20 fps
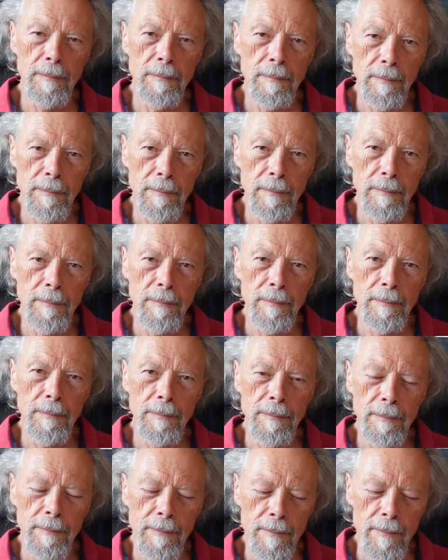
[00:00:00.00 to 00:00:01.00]
Georges, je te
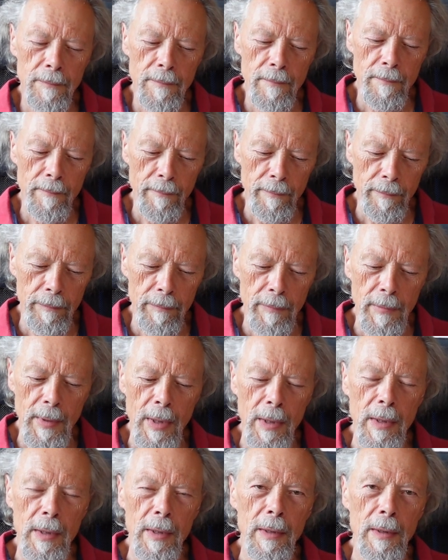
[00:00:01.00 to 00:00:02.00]
laisse présenter le
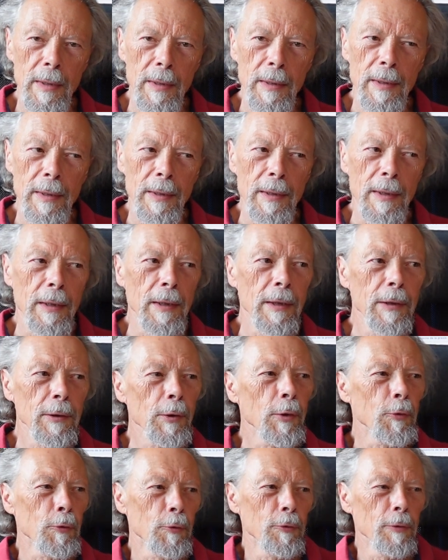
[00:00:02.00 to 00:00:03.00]
léninisme.
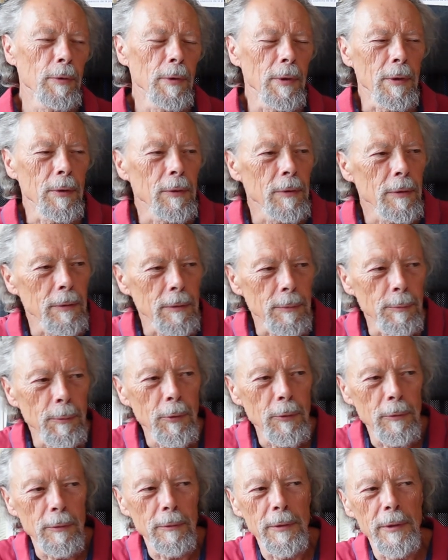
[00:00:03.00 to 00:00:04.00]
Entendu. Alors
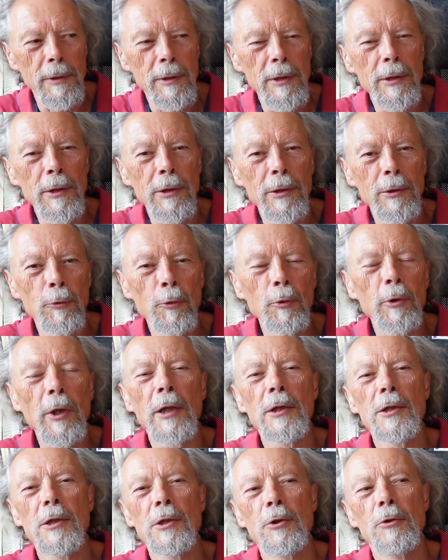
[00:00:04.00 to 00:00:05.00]
bon, il est de
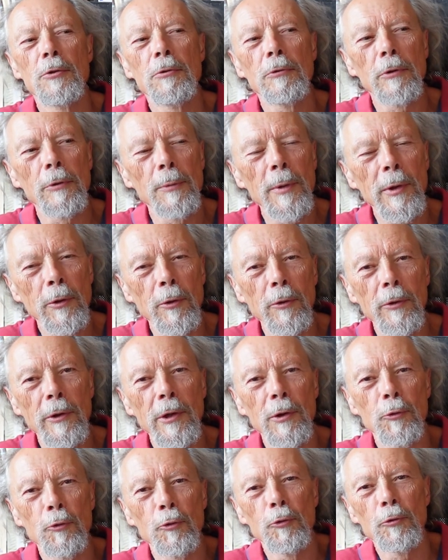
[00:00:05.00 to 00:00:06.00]
tradition de mettre un
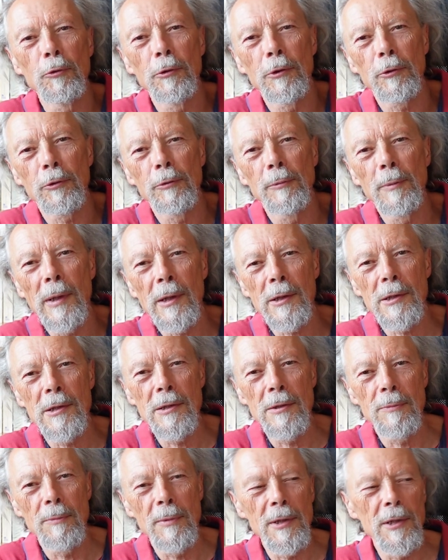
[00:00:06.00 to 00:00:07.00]
trait d'union entre
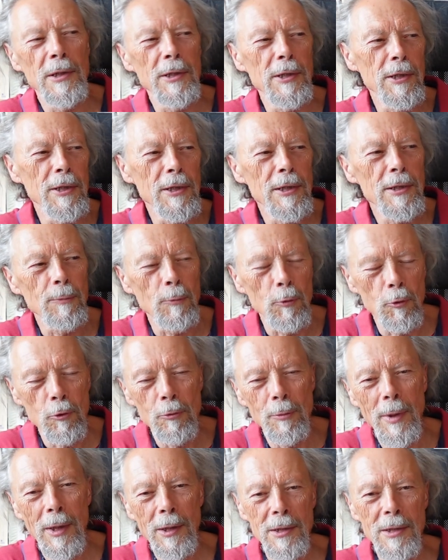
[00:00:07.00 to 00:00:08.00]
marxisme et léninisme,
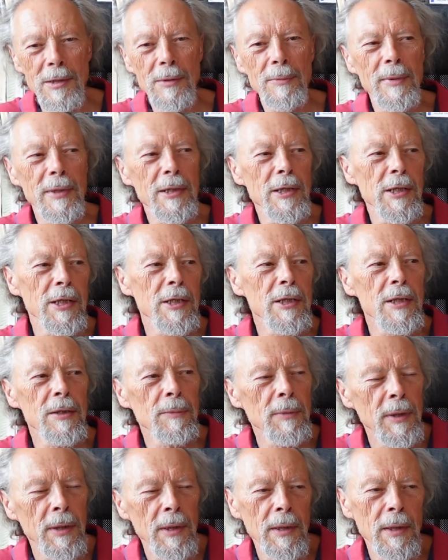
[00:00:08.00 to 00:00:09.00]
le marxisme et léninisme.